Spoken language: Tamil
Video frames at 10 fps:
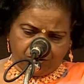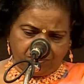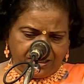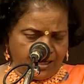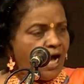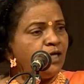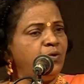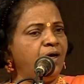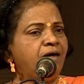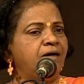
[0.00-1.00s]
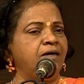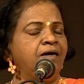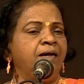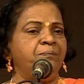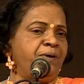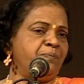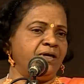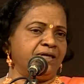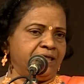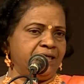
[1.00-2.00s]
திருமதி அருணா
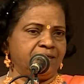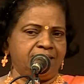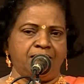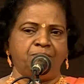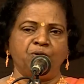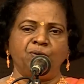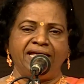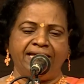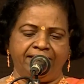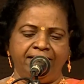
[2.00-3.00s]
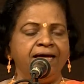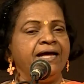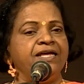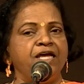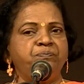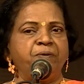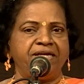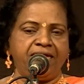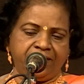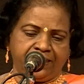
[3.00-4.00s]
பிரபா ரங்கநாதன் அவர்களுடைய
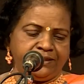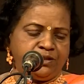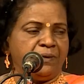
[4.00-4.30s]
ஏற்புரையை கேட்டு